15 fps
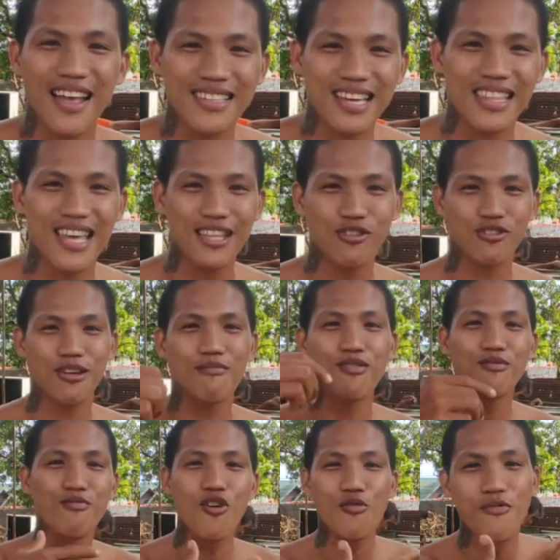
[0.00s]
Sana ito sa
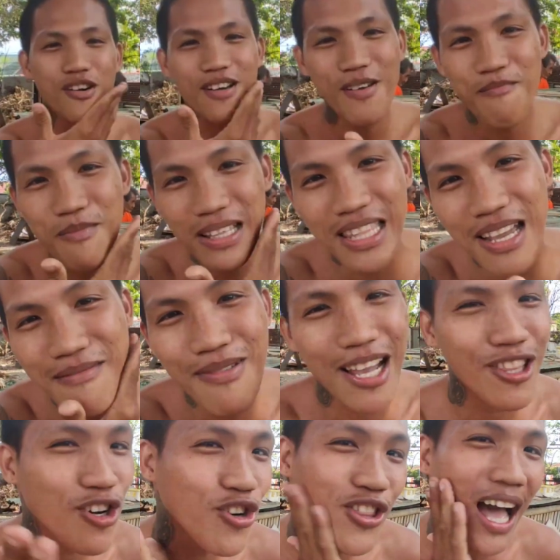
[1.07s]
bugbog. Matibay
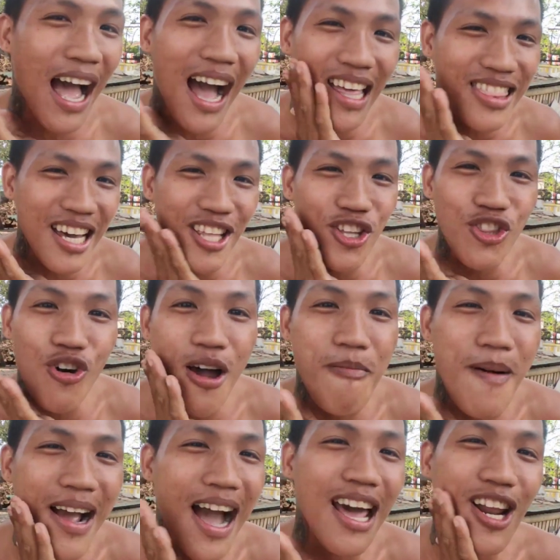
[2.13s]
ito. Nakahanda na ito kay
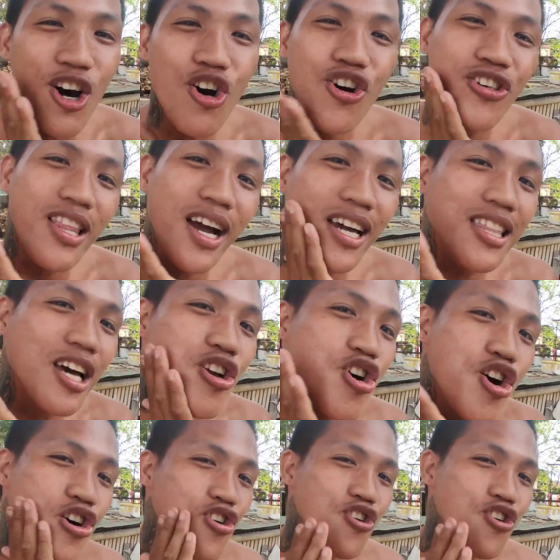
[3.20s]
Pagara. Oh. Nakita nyo?